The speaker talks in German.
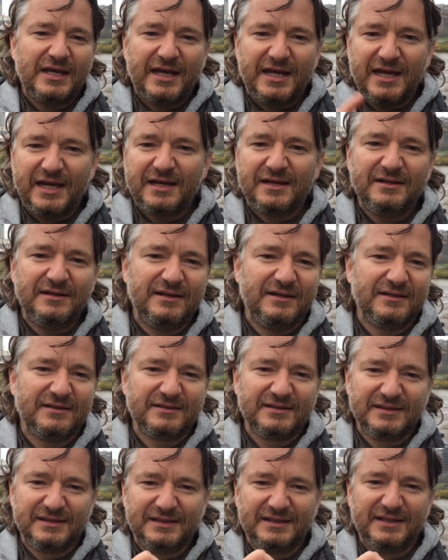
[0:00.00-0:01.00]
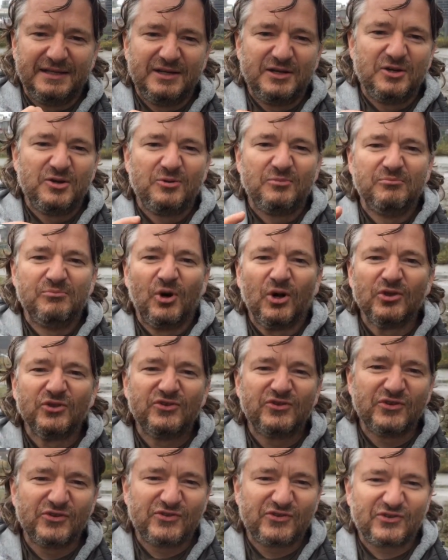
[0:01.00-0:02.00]
Hegel,
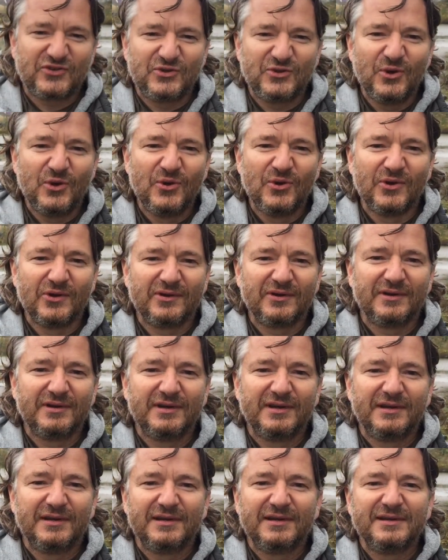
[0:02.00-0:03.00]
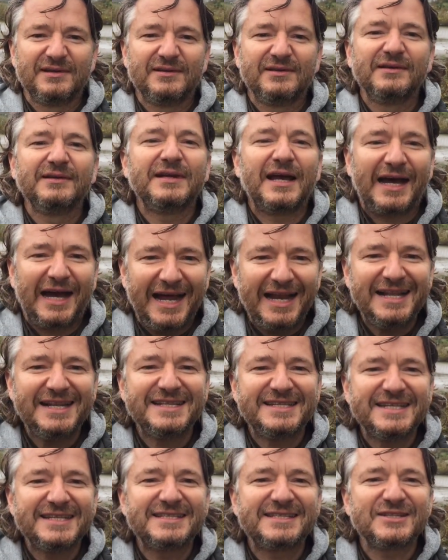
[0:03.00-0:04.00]
Montesquieu,
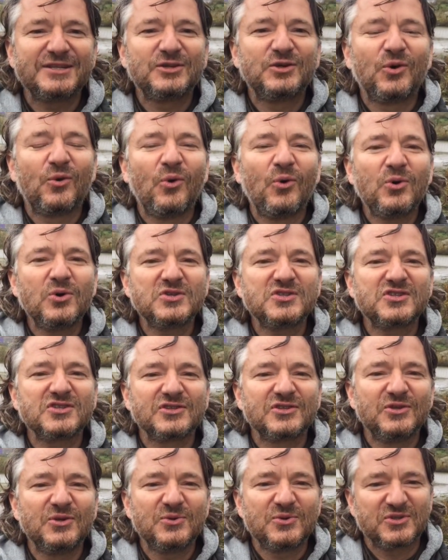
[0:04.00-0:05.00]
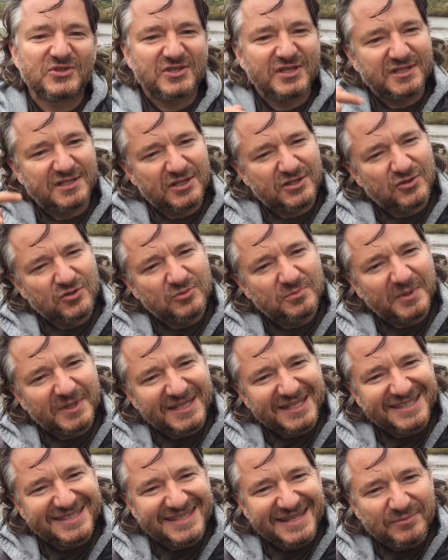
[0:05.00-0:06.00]
all diese großen Jungs, die sich über
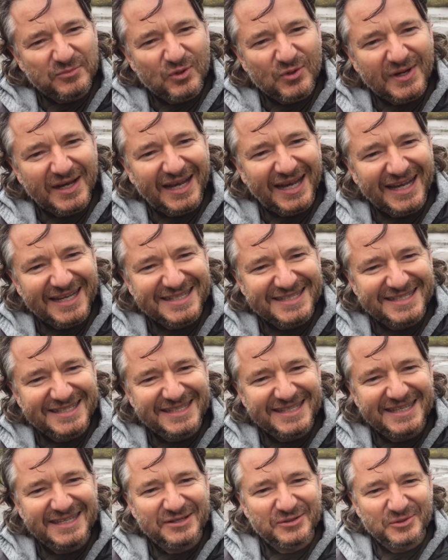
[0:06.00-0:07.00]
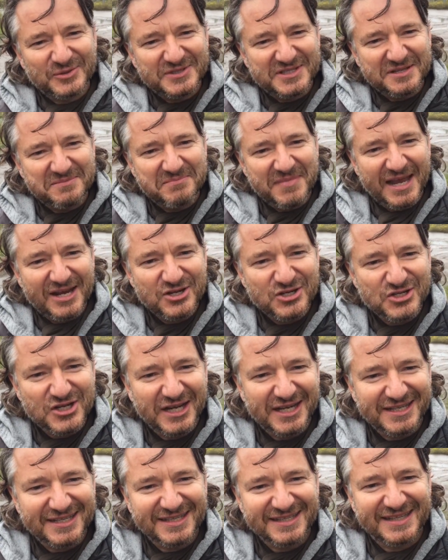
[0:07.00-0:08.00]
die Demokratie und die
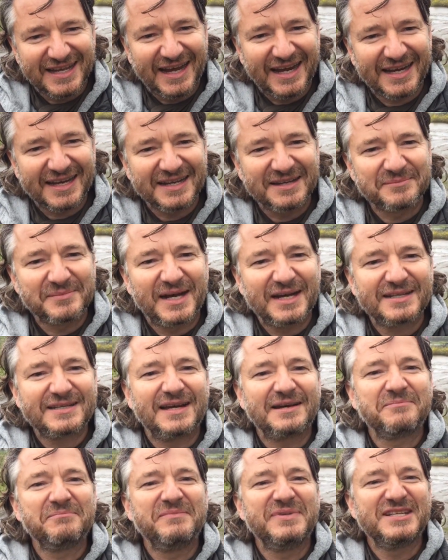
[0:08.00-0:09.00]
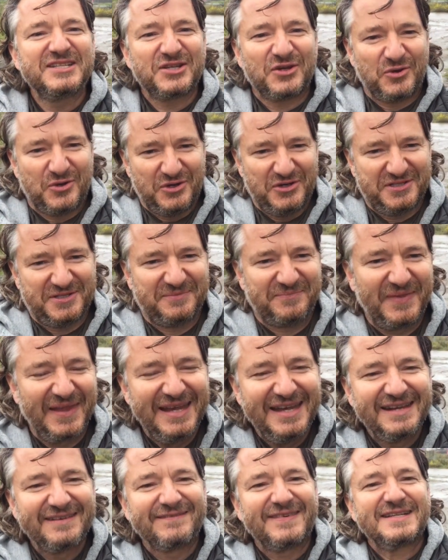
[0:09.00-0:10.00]
Menschheit Gedanken gemacht haben bis heute,
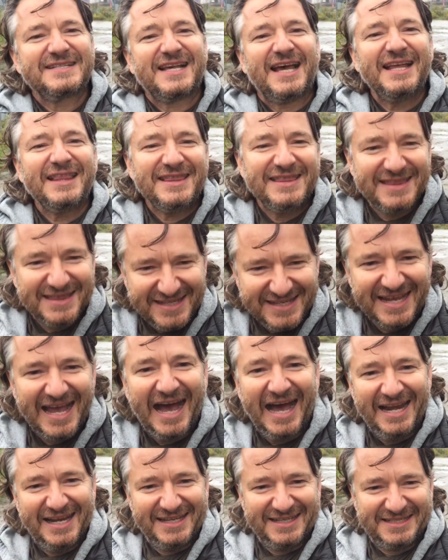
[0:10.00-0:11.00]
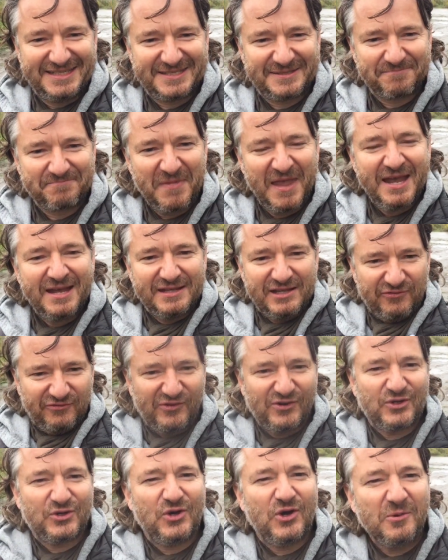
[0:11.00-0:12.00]
was hatten die alles? Die
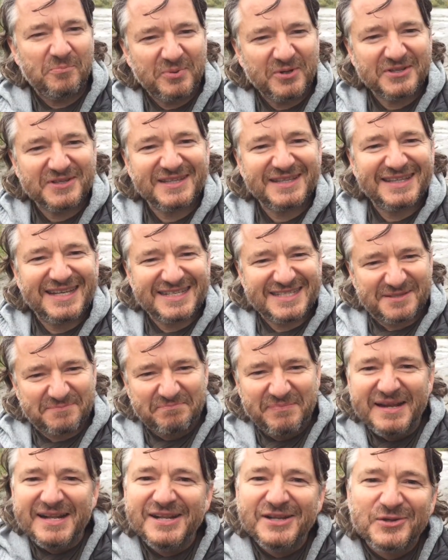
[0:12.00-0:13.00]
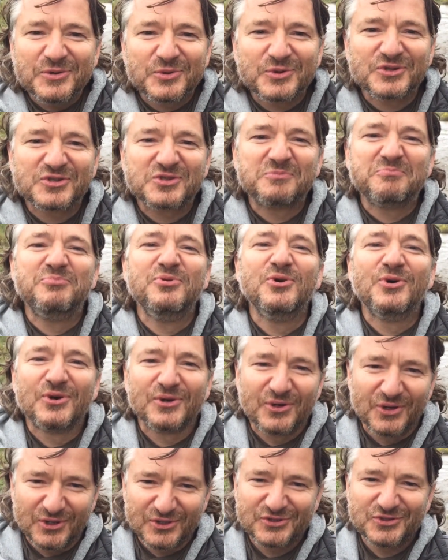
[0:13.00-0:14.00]
verkörperten das
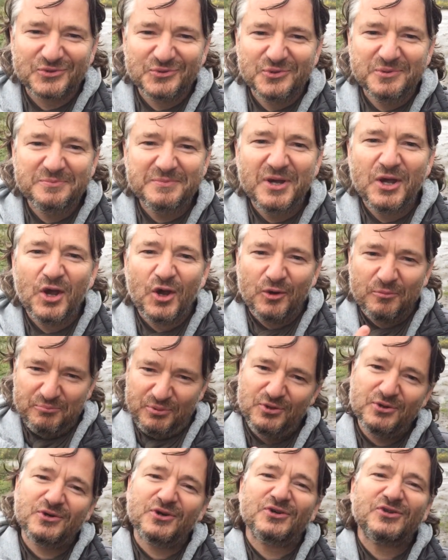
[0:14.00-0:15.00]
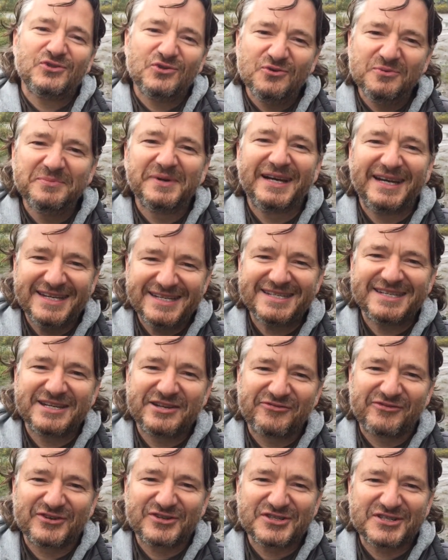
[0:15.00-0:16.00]
Bildungsbürgertum, Bürgertum
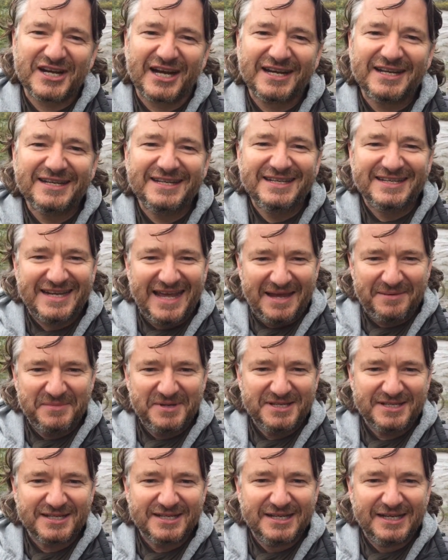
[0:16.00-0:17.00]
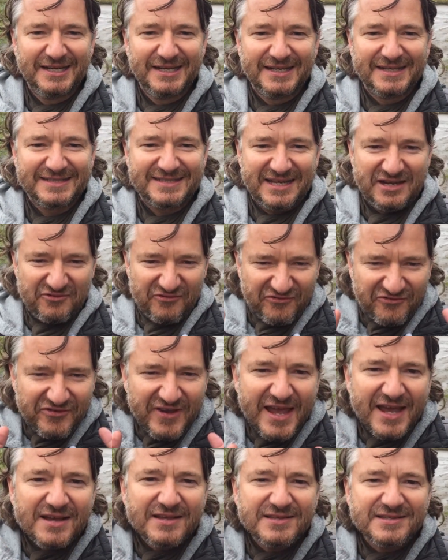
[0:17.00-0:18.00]
richtig verstanden, nämlich den
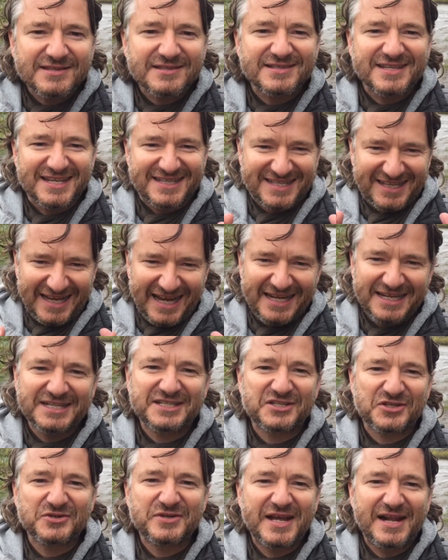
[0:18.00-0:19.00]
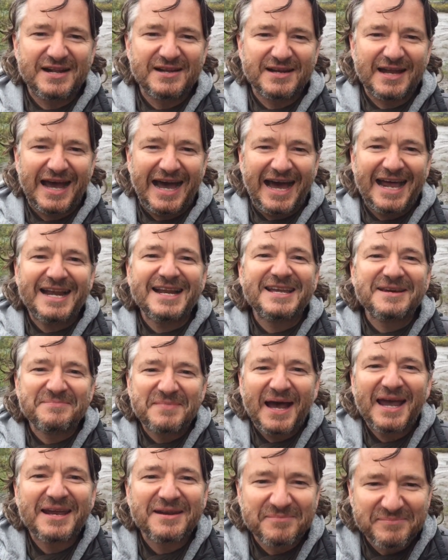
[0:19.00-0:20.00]
Wert der traditionellen
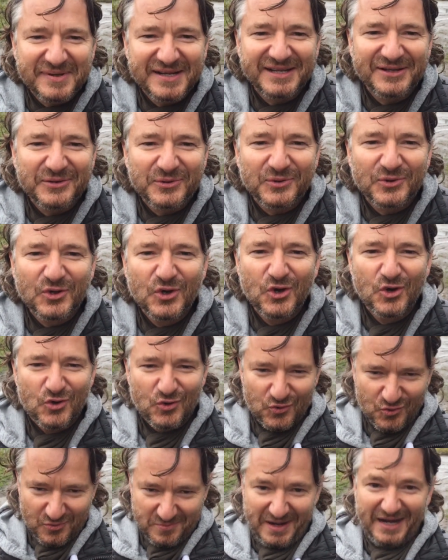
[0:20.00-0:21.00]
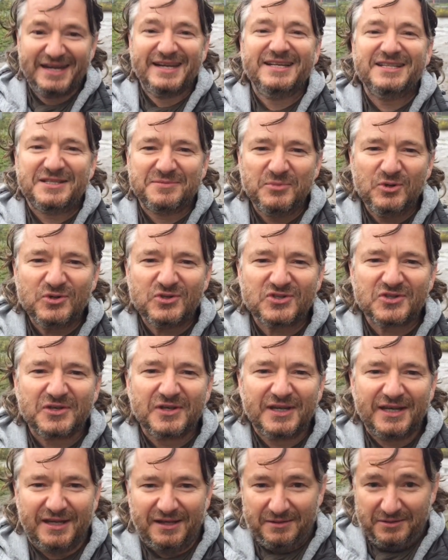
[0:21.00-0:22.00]
Allgemeinbildung, Humanismus